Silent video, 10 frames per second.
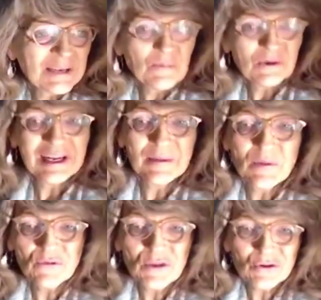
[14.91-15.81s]
por el
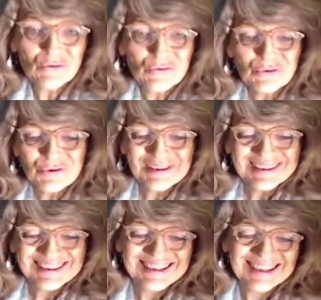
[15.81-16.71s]
hemisferio sur.
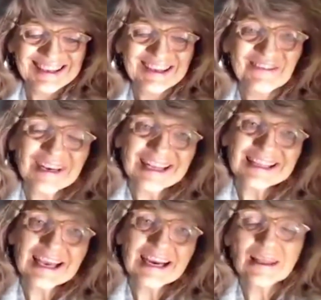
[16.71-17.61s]
Buenas
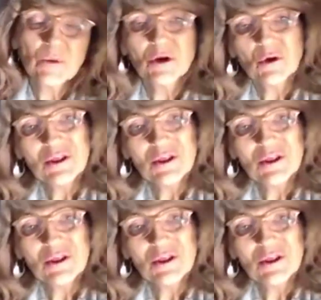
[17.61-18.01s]
tardes, buenos